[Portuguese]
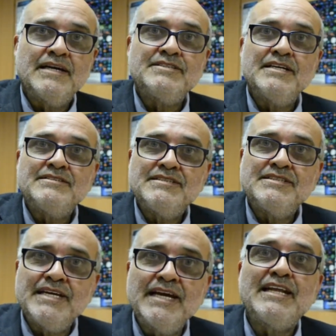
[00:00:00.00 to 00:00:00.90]
gente
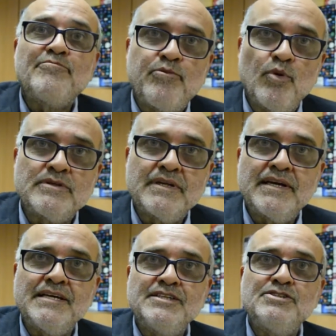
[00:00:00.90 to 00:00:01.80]
chegue na ponta,
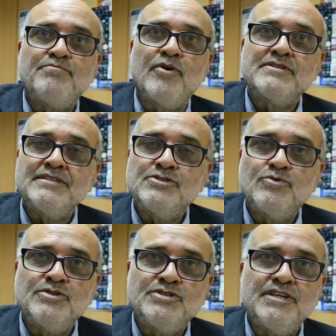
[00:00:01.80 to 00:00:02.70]
que a gente possa
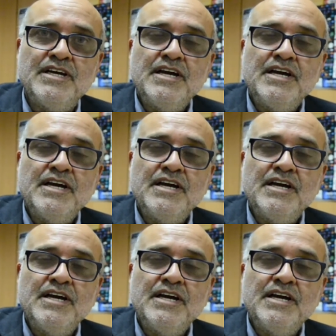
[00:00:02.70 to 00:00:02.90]
discutir.